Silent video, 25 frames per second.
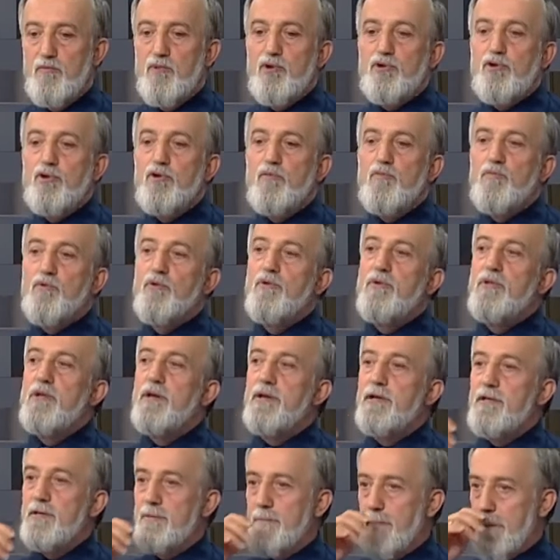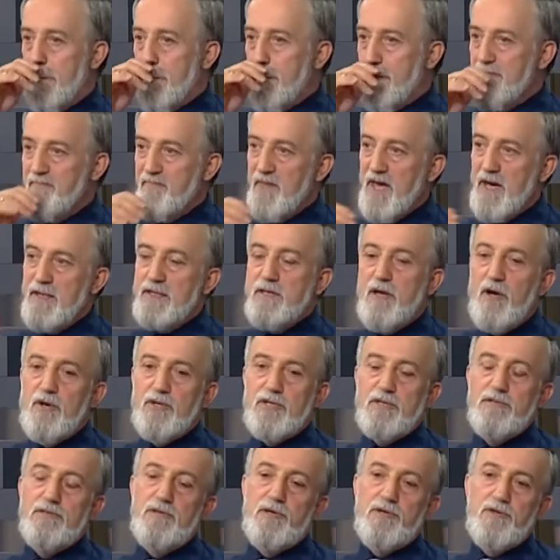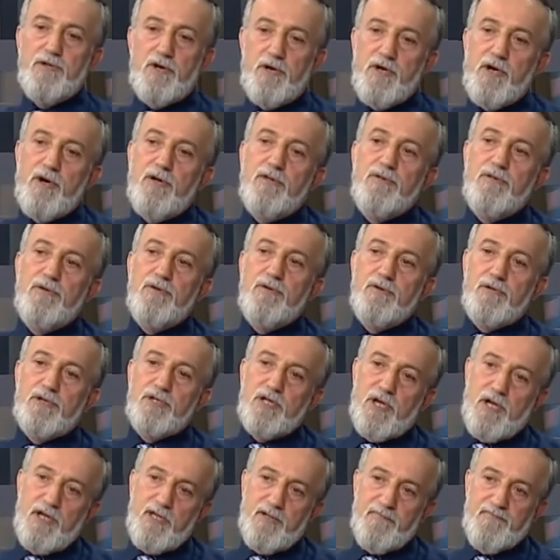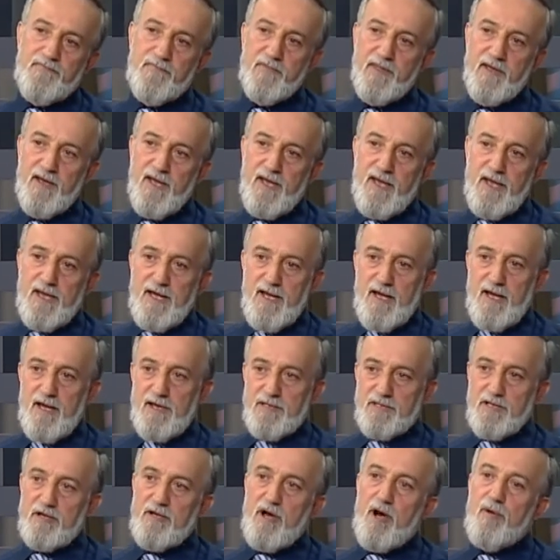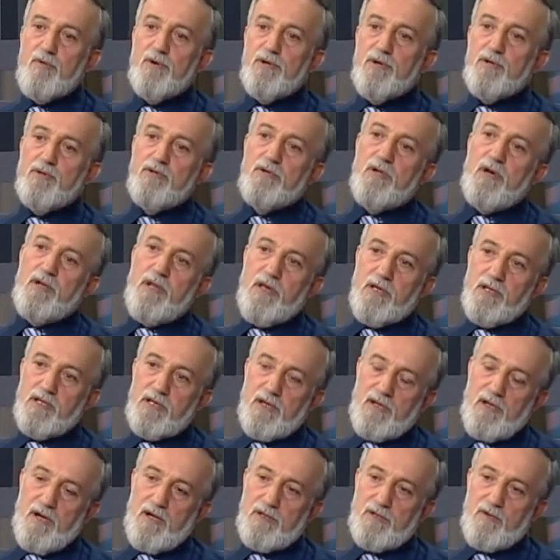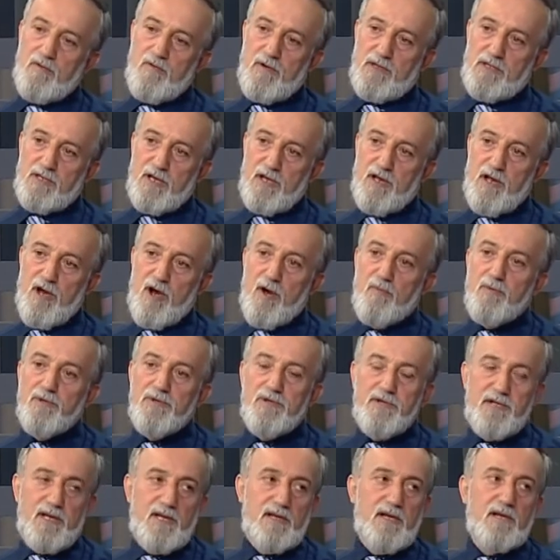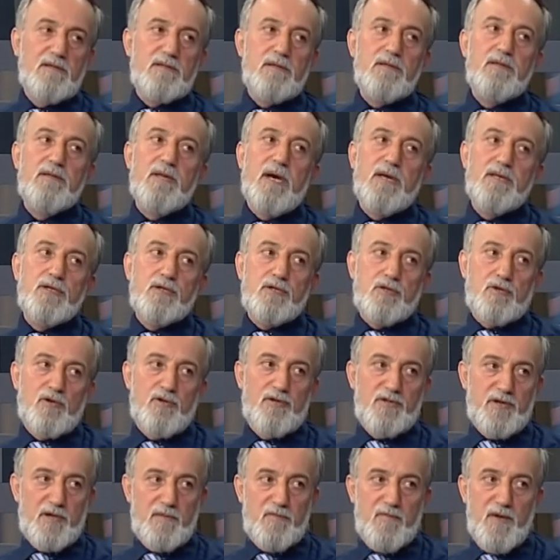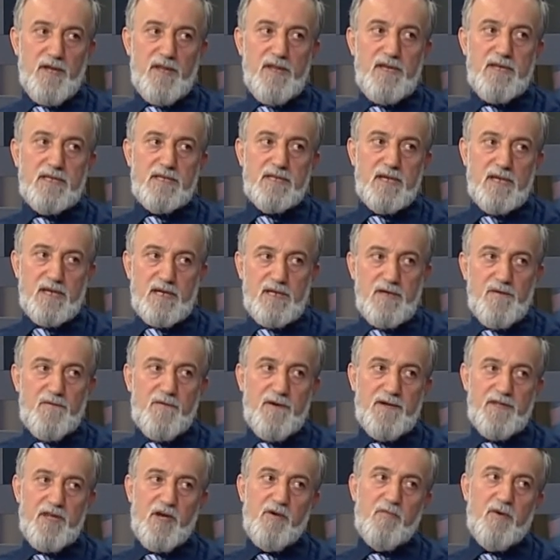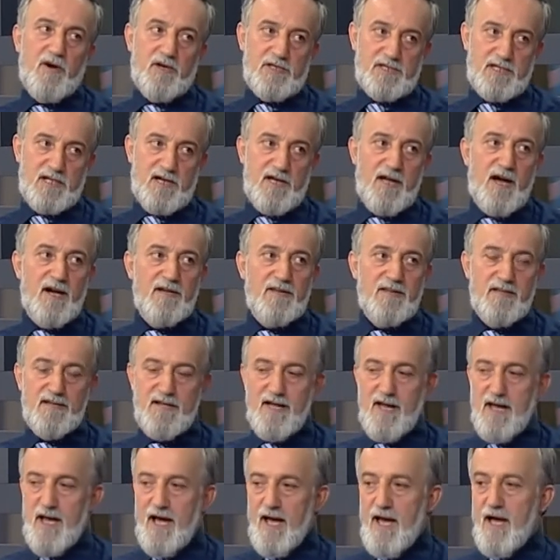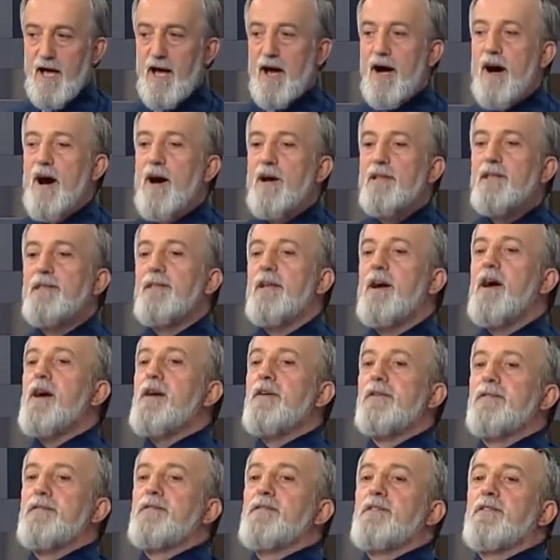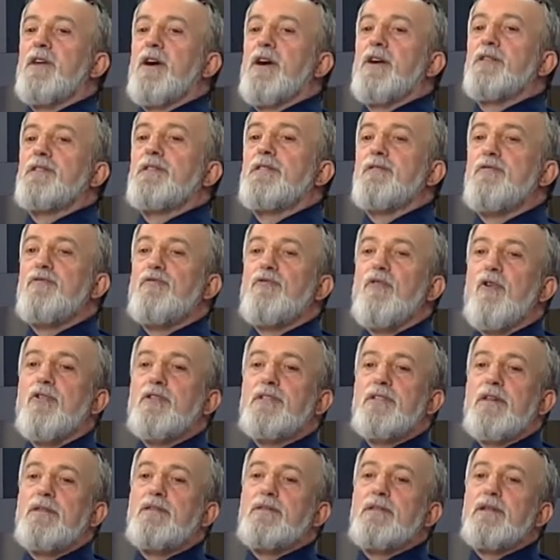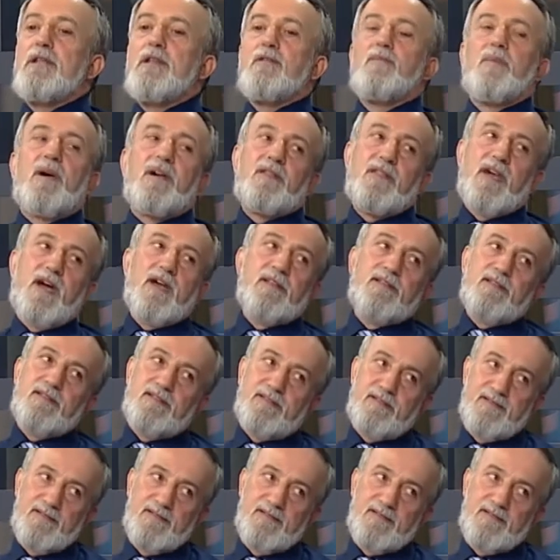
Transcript: Bütün bunların esasında dayandığı şey Cenab-ı Resul Aleyhisselatü Vesselam'ın rihletinden sonra Beni Sakife'de başlayan Allah rızası gözetilmeden